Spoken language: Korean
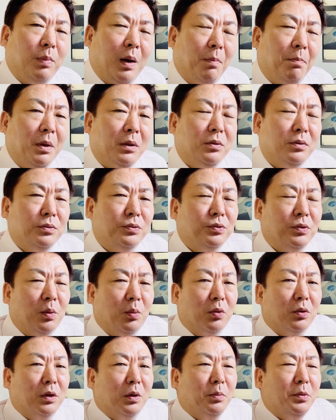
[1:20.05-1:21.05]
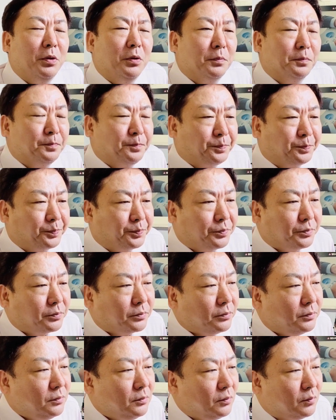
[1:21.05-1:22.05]
바빴던 이유가 뭐냐면
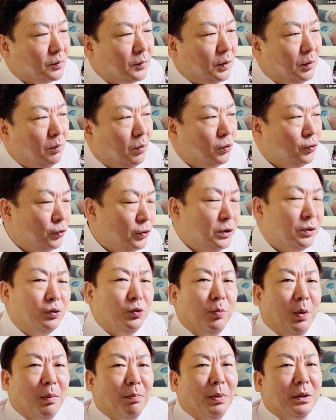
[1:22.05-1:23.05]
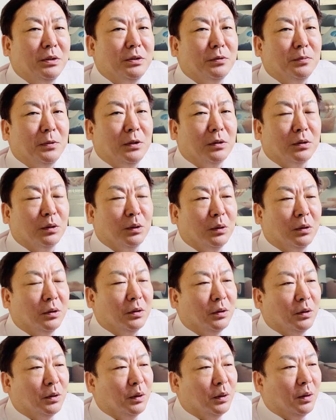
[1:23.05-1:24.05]
뭐 주식도 바빴지만
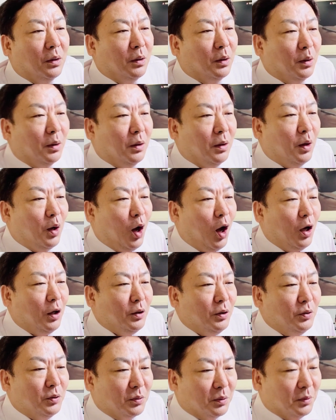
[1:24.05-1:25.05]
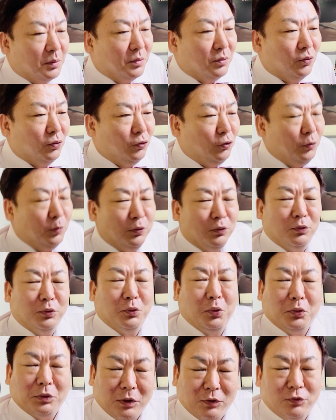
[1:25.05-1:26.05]
아이 유튜브
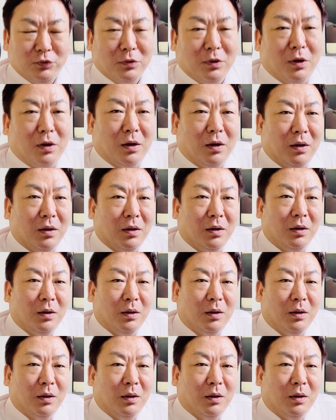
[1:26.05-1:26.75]
구독자 수가